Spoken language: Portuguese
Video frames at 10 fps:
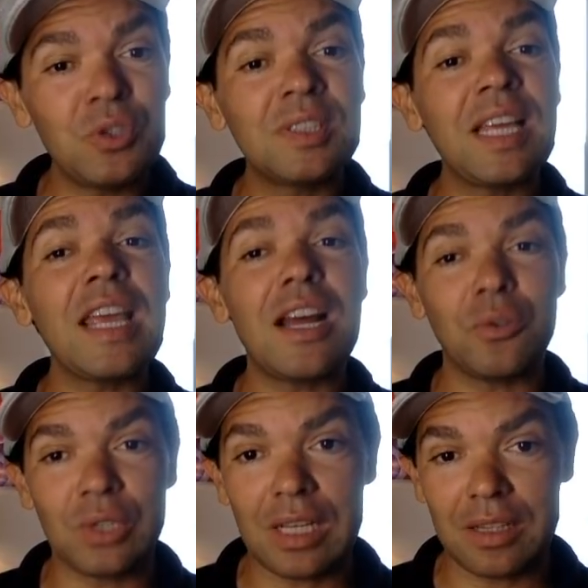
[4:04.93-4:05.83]
de 100
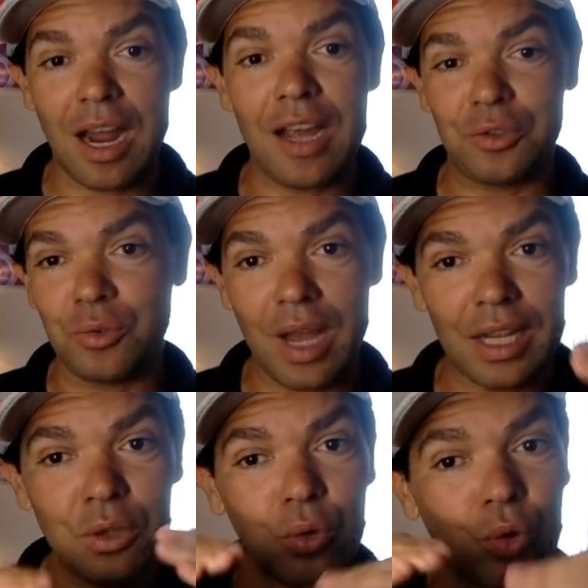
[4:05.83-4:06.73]
anos atrás. Não era
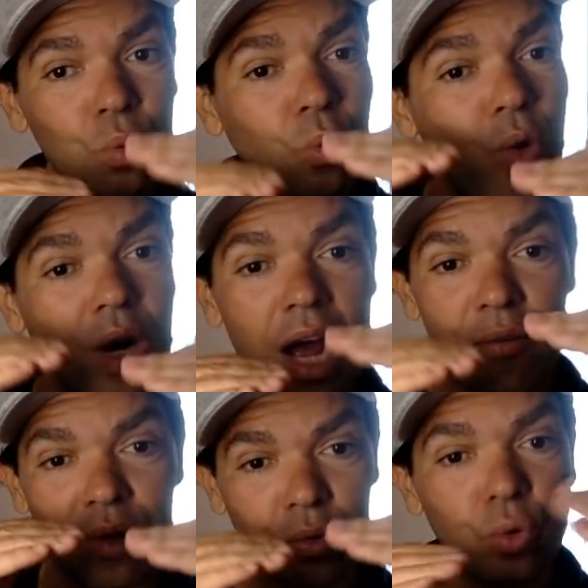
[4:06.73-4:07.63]
que todo
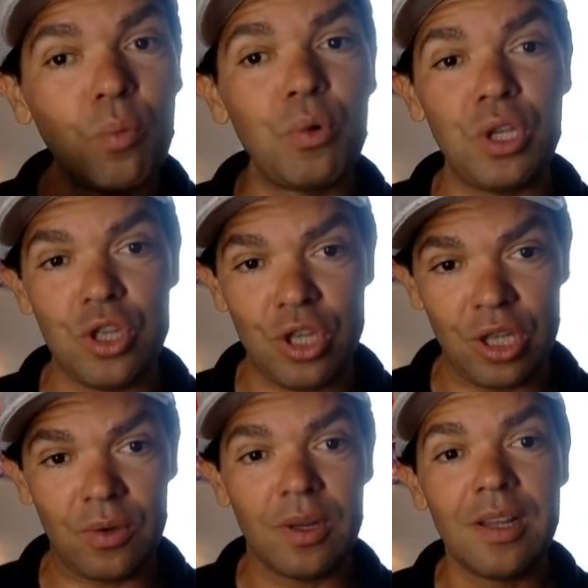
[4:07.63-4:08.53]
colocava tudo
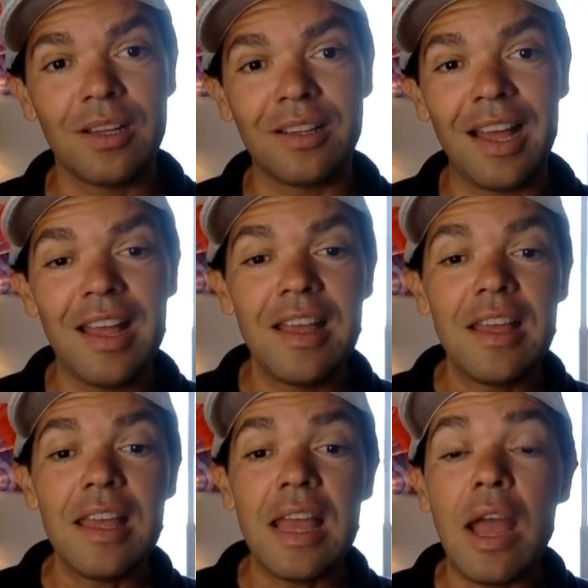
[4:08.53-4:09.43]
bonitinho, né?
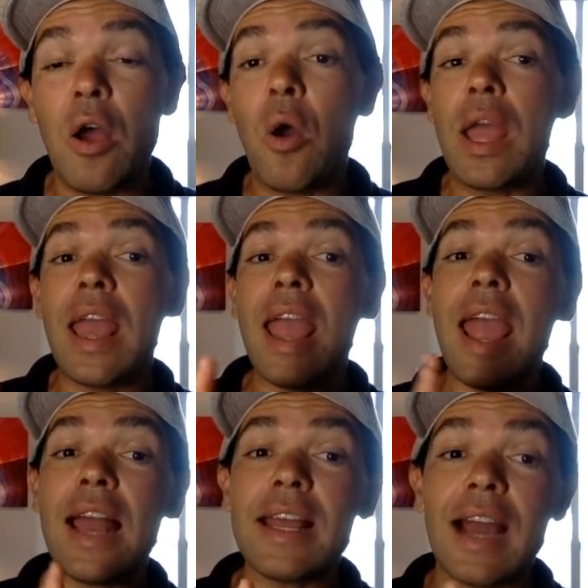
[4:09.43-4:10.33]

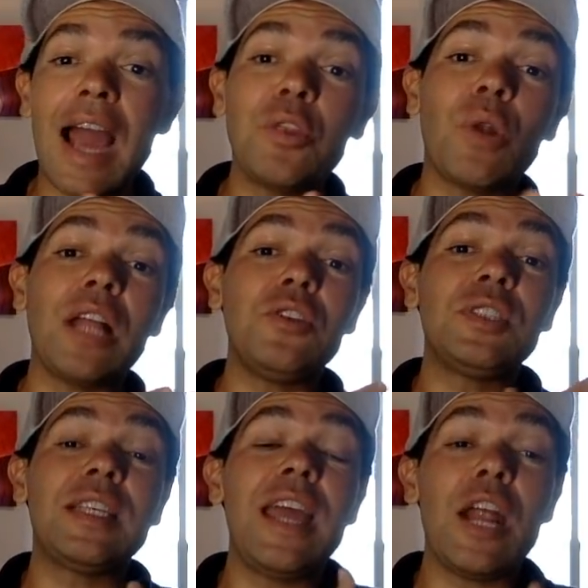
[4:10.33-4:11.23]
Ele cai no lado
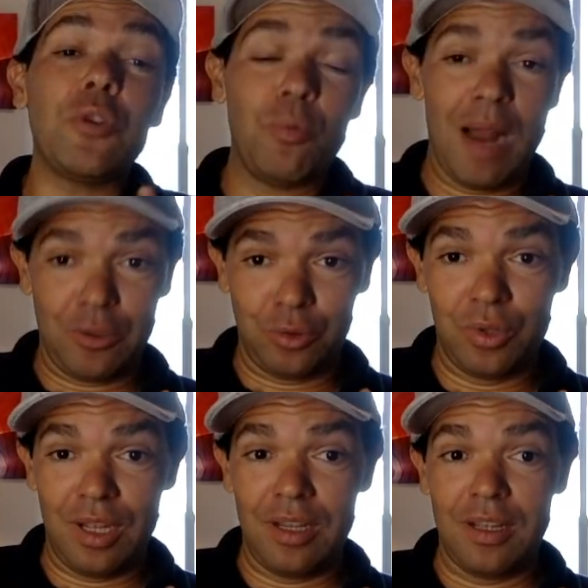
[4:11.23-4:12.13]
esquerdo do braço
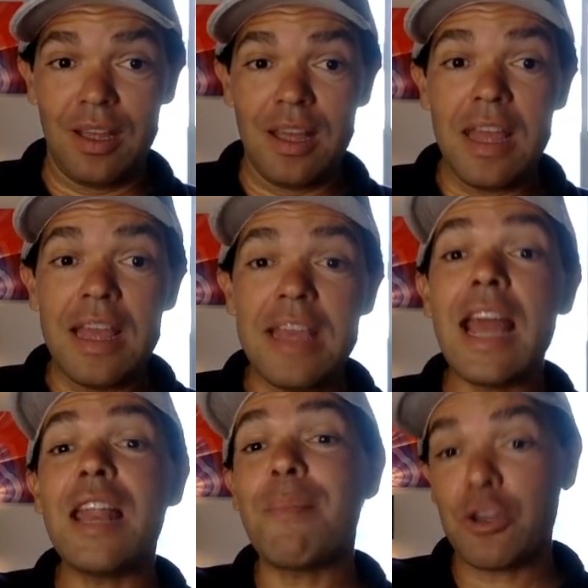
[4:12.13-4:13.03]
dele. E
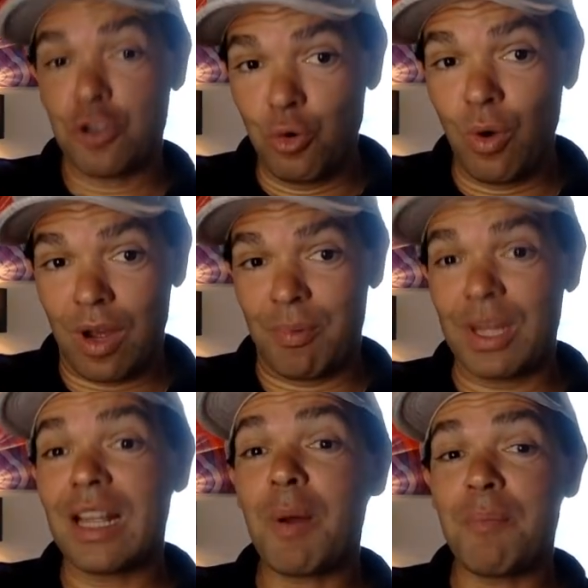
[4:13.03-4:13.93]
ele machuca,
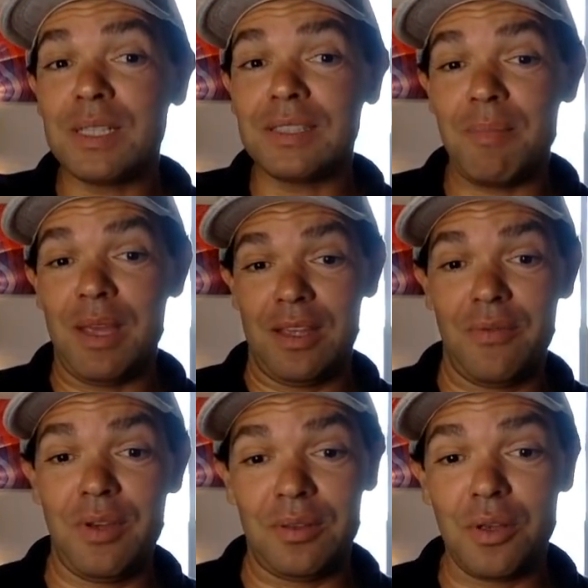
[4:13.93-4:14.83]
porque dá para perceber,
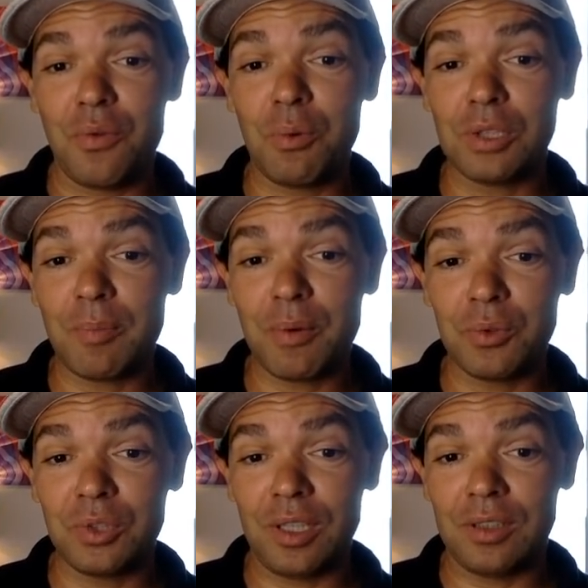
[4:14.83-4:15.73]
quer ver? Eu vou mostrar para
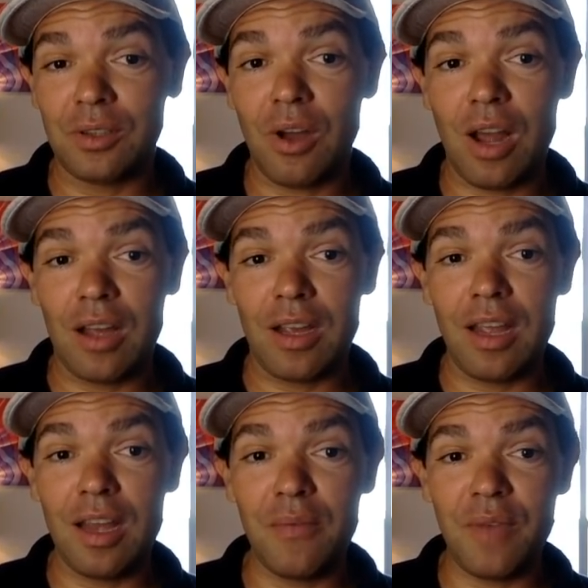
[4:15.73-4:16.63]
vocês. Olha lá,
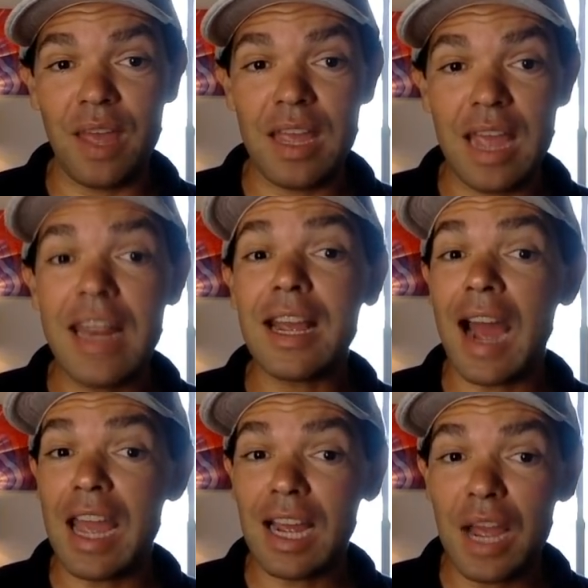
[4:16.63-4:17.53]
ele vem, ele
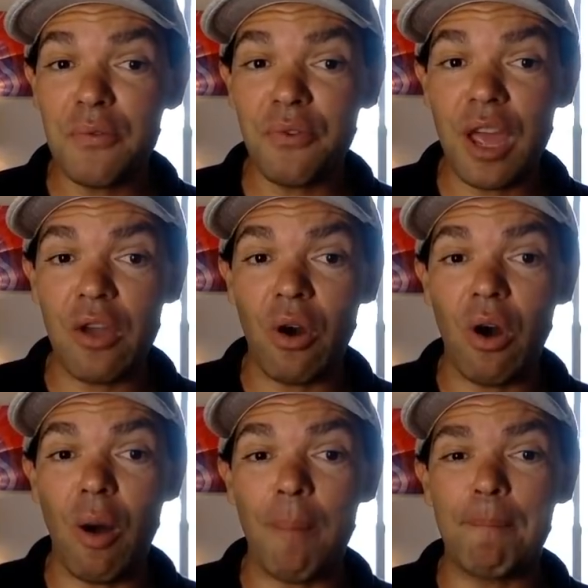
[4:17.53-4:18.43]
cai, cai feio, ó,
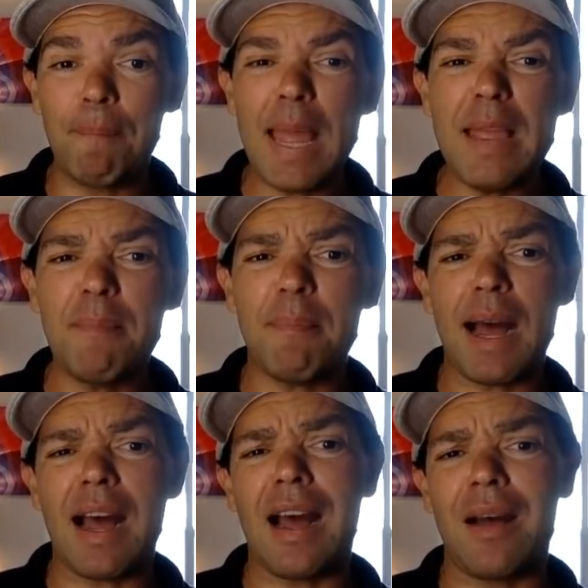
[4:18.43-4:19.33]
ó,
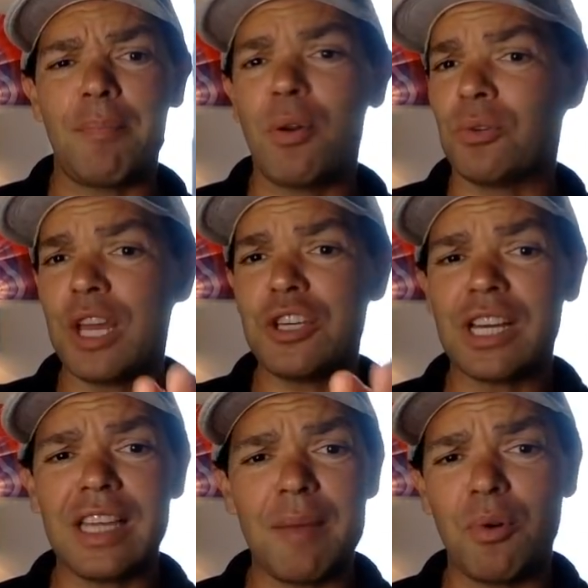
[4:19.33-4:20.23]
pimba! Pronto, aí já
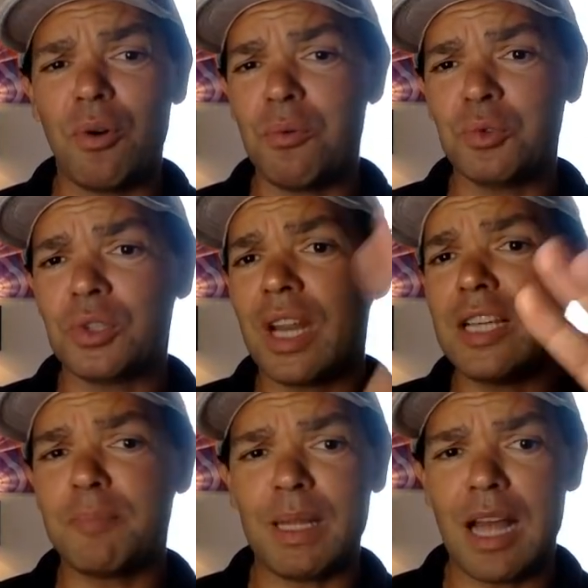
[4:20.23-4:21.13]
quebrou uns
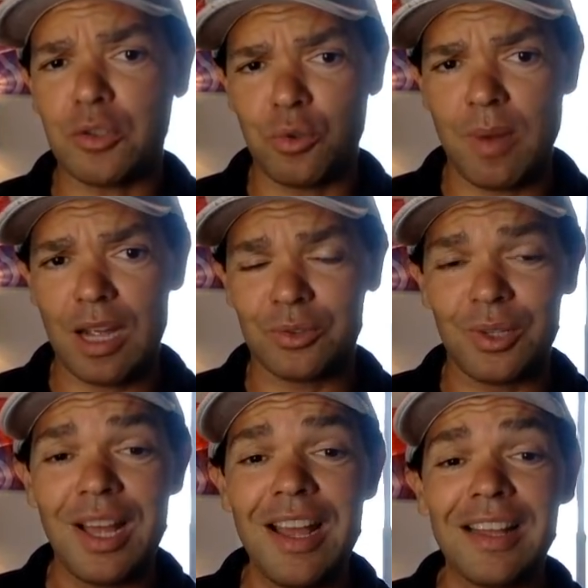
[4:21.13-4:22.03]
três pedaços o braço.
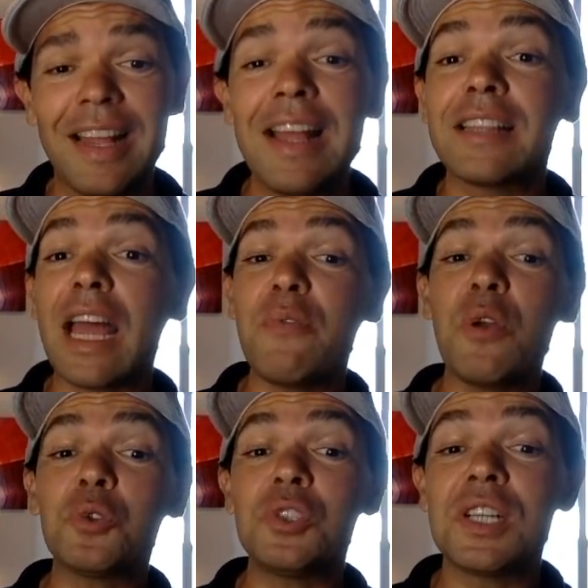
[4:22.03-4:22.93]
Né? Daí vem
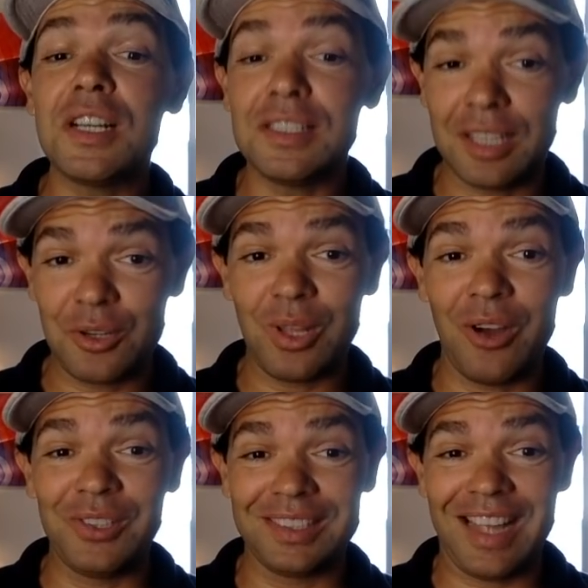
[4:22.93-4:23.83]
o ciclista
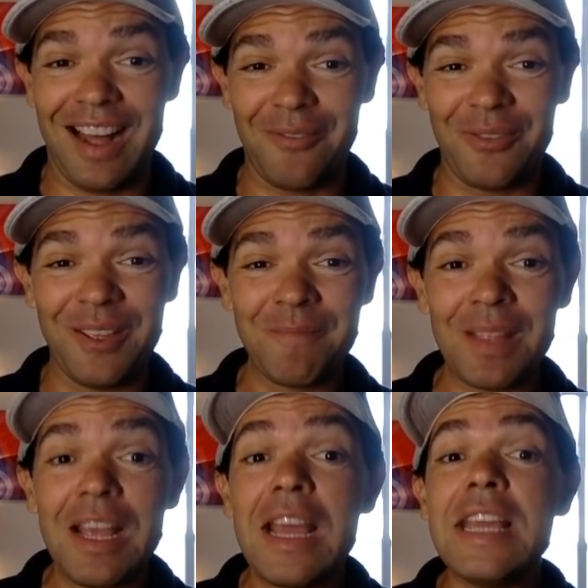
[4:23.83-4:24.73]
ajudar o staff.
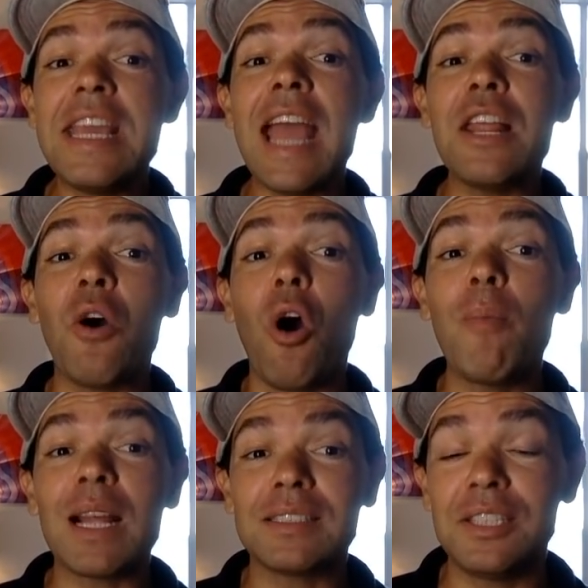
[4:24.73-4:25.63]
E ele, ó o
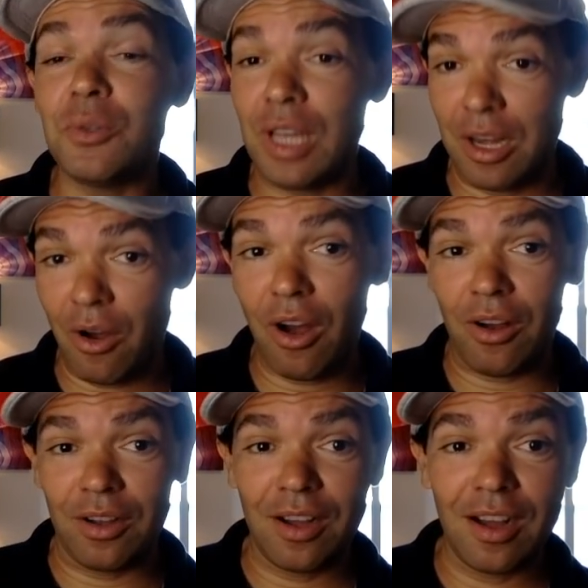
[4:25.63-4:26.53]
bracinho dele,
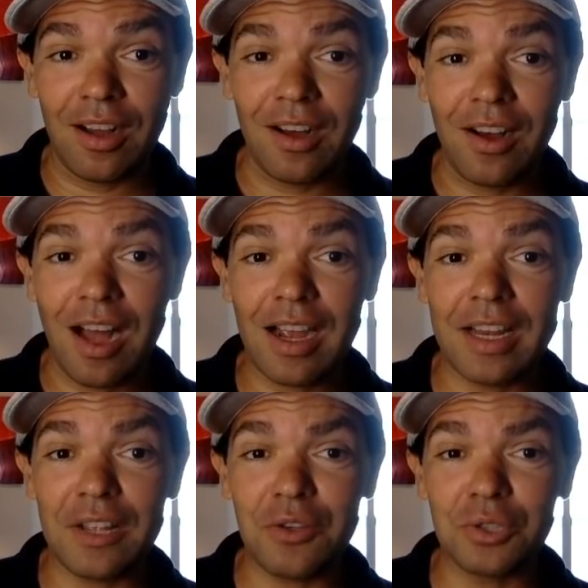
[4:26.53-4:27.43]
ó, a carinha de